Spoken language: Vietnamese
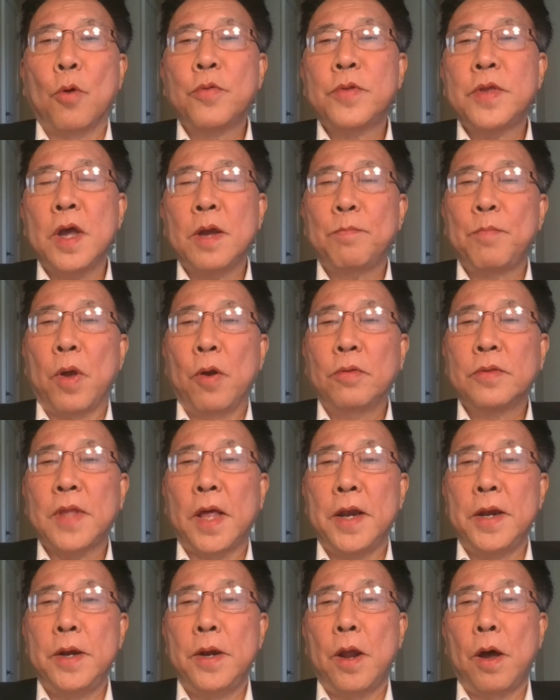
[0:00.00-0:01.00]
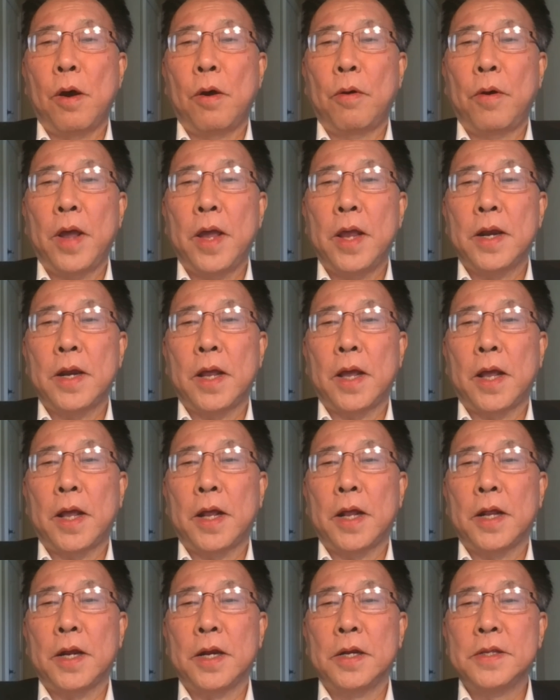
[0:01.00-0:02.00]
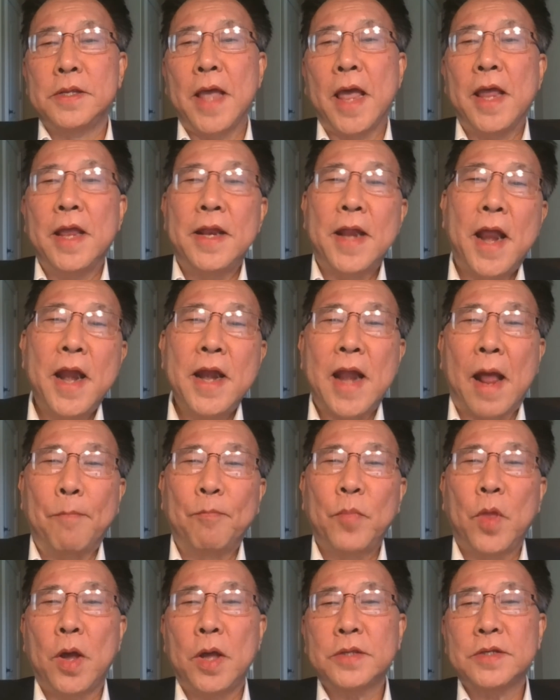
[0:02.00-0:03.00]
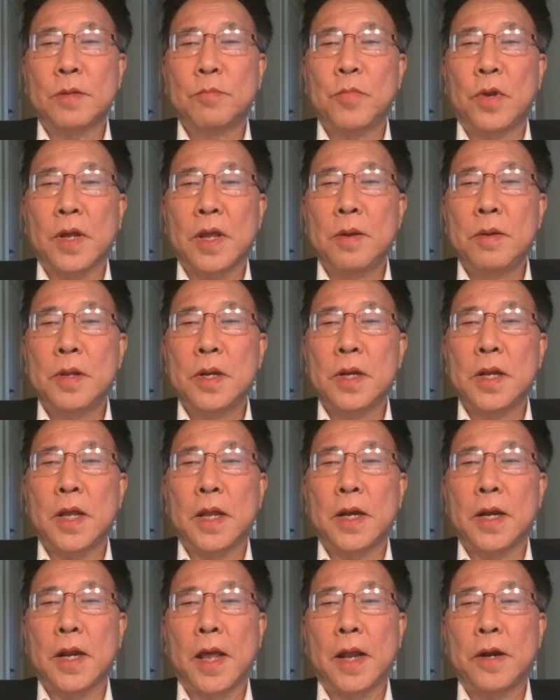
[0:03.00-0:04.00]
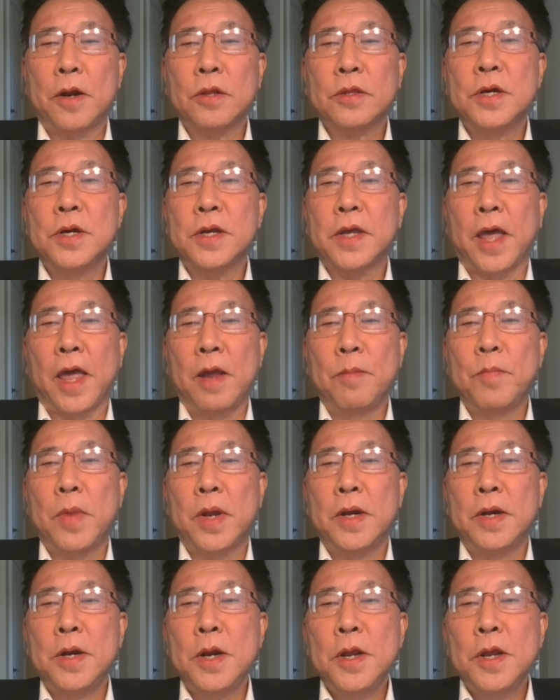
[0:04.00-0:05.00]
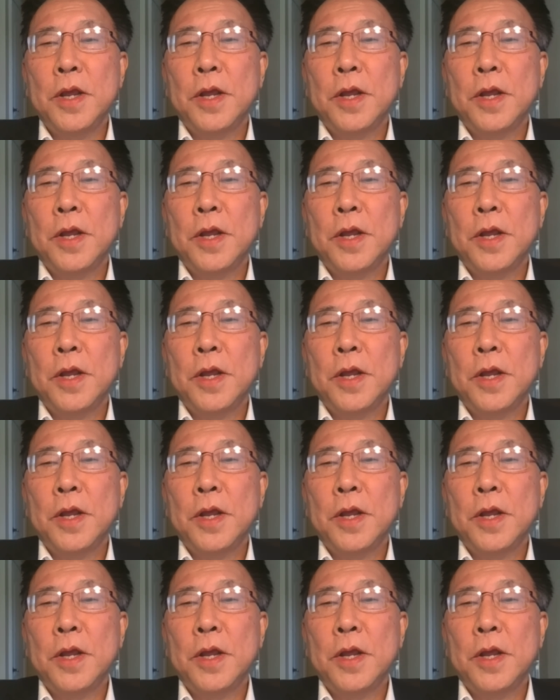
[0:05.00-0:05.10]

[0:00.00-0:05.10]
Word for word: tổ chức biểu tình đồ hay là dây đánh đập nó xong rồi cái là, là nó thưa kiện mình